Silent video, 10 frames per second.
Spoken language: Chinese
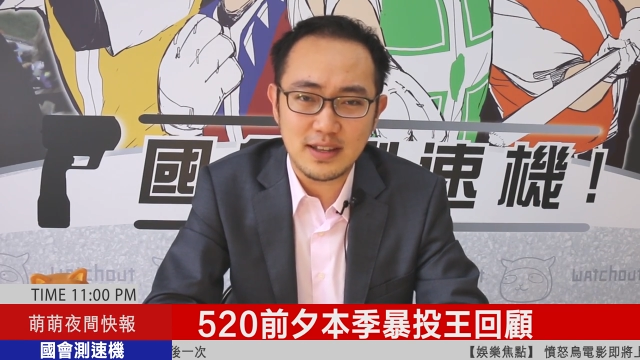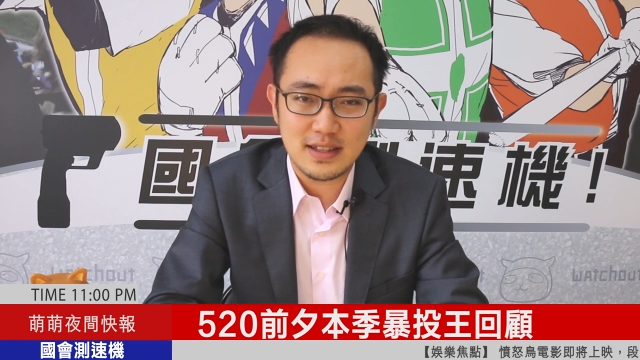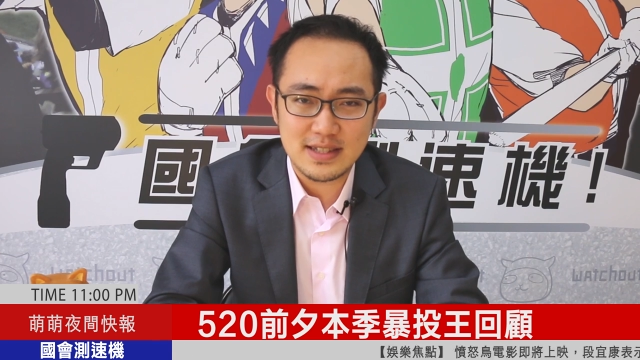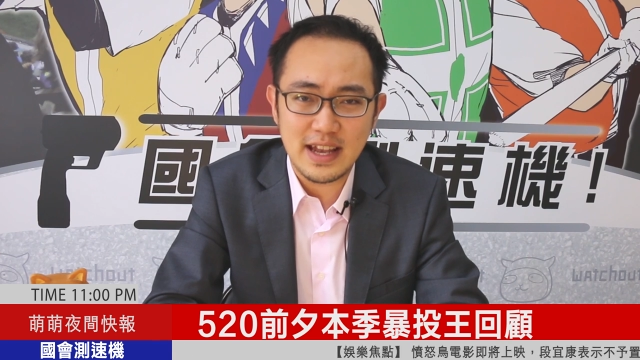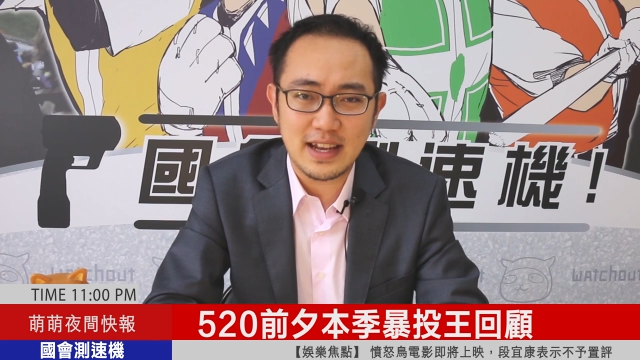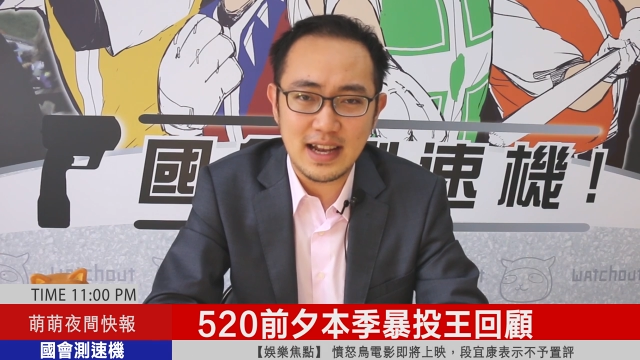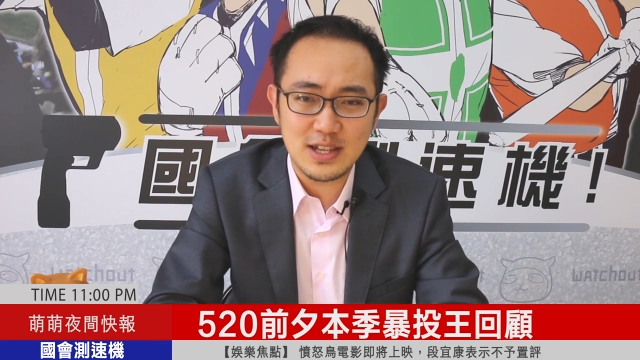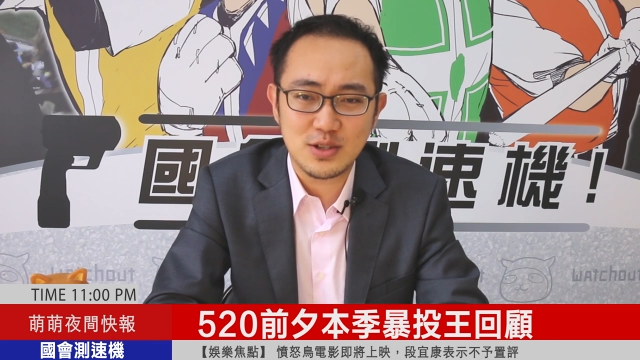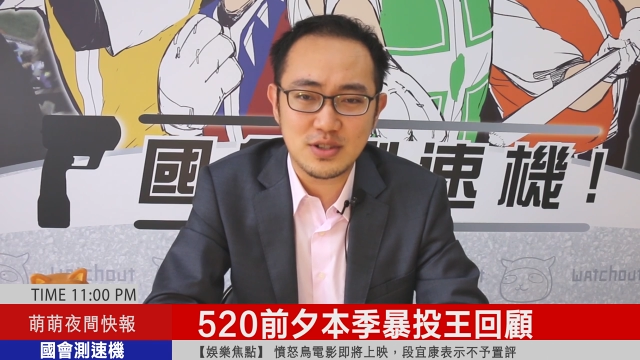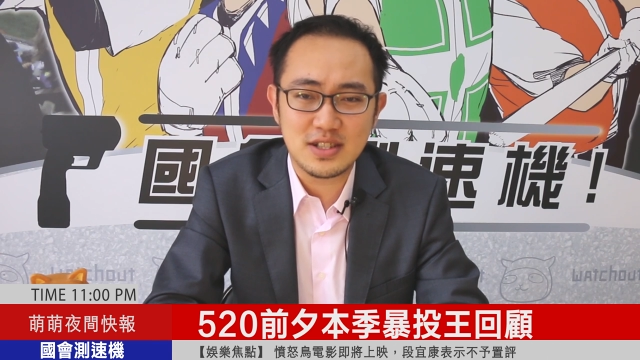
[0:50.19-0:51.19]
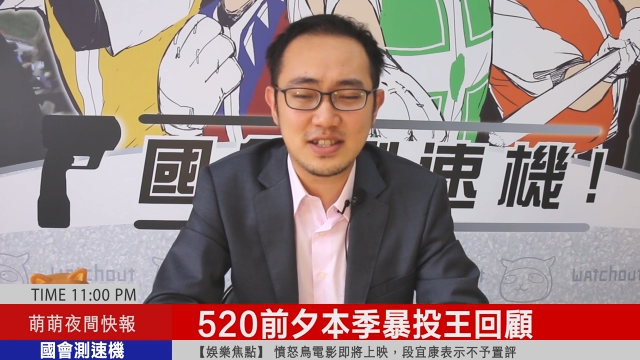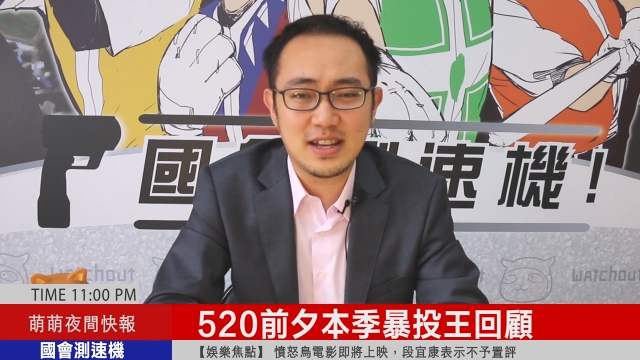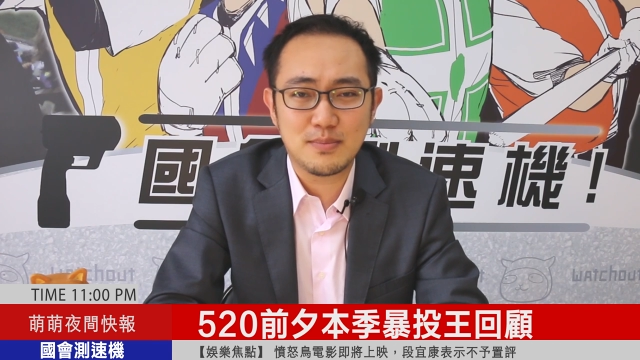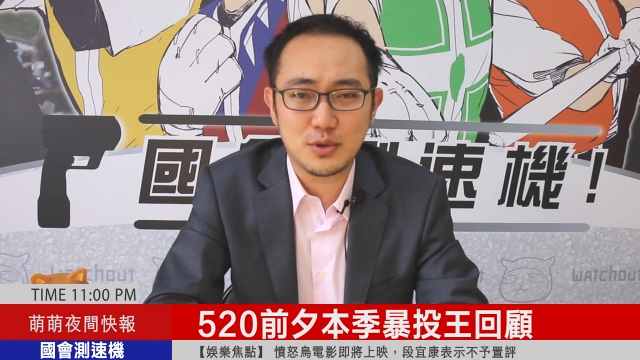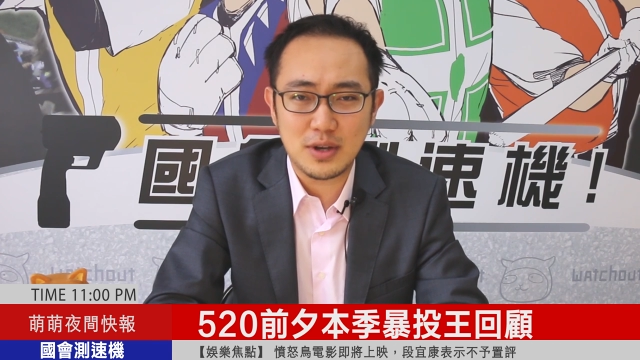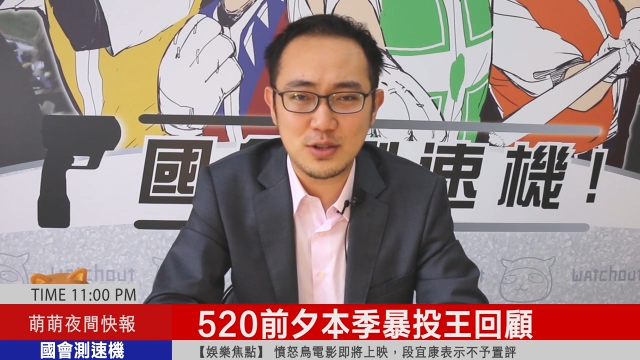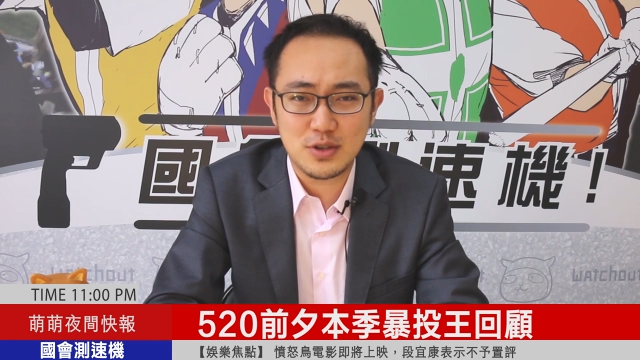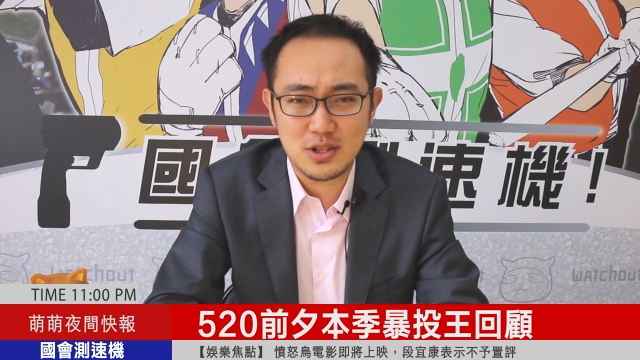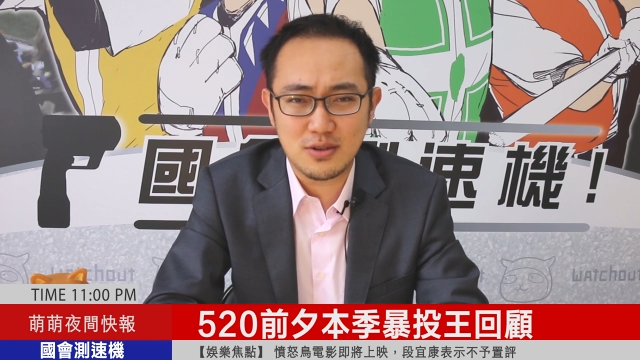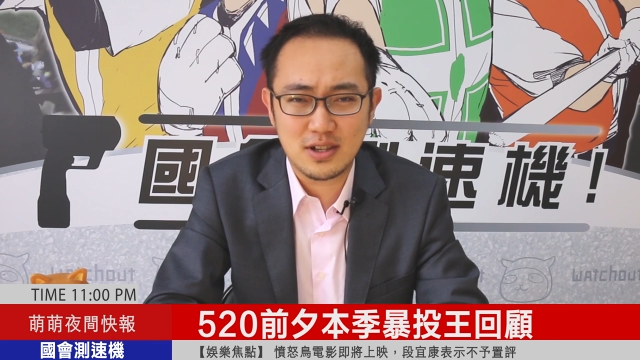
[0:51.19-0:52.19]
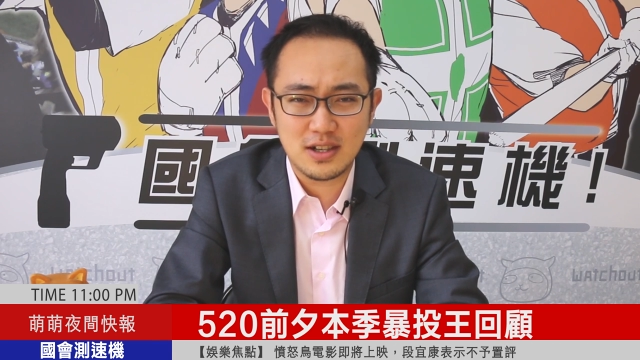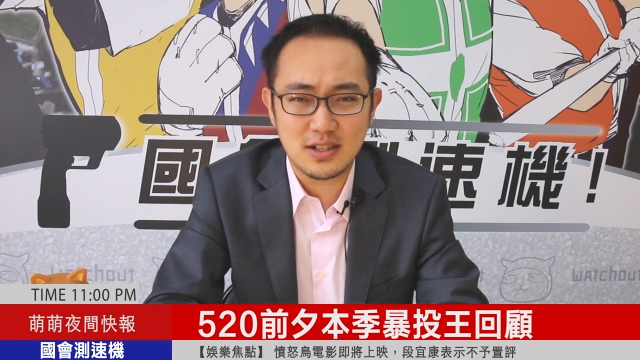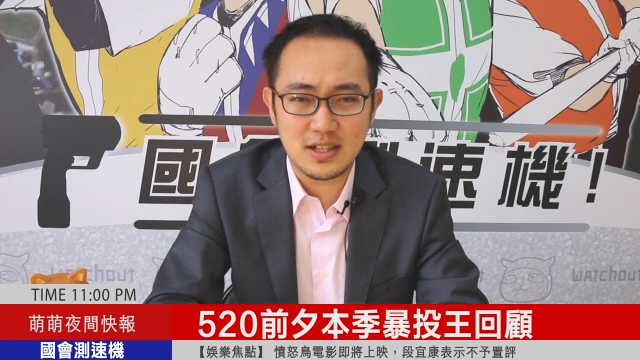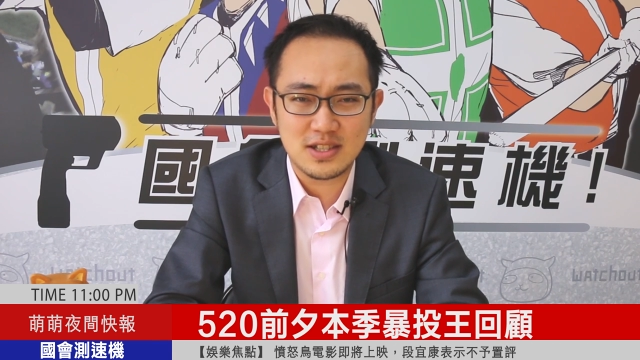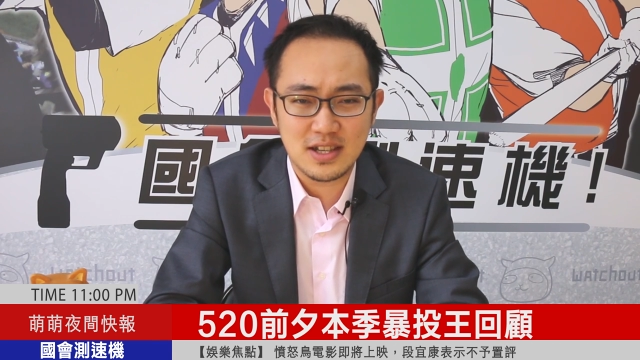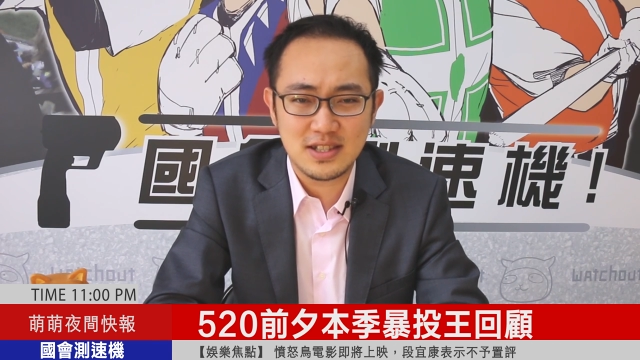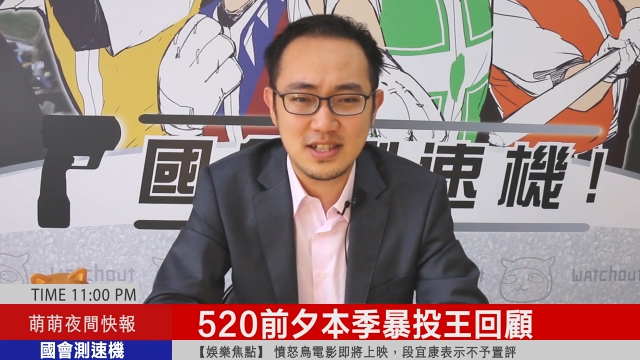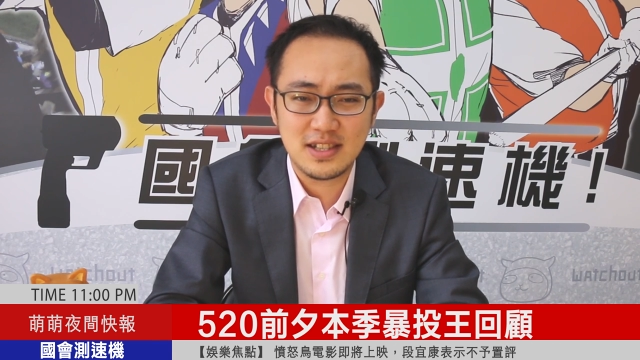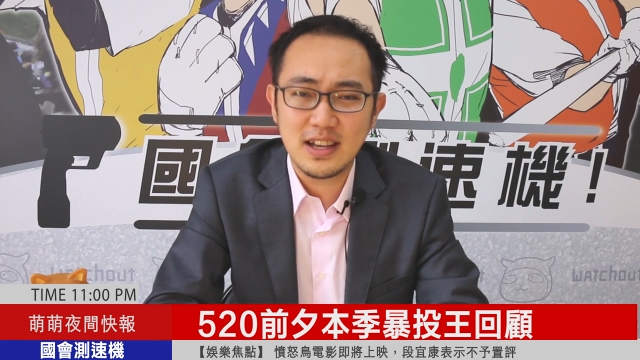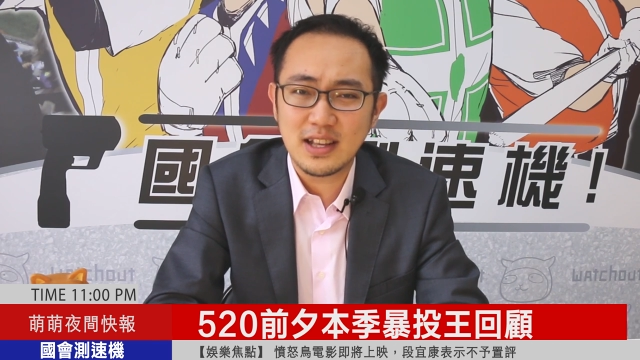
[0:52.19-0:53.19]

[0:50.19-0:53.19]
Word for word: 在看守期间不断追求个人成绩，